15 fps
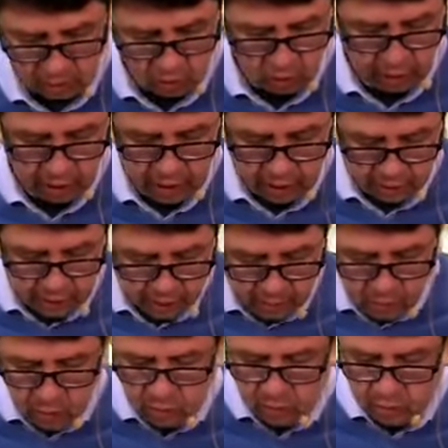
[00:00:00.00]
Creo que ahí
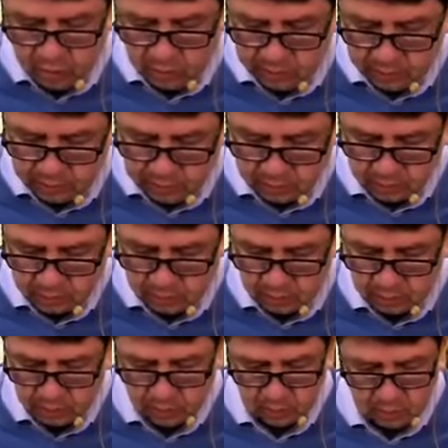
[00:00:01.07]
estamos. Creo que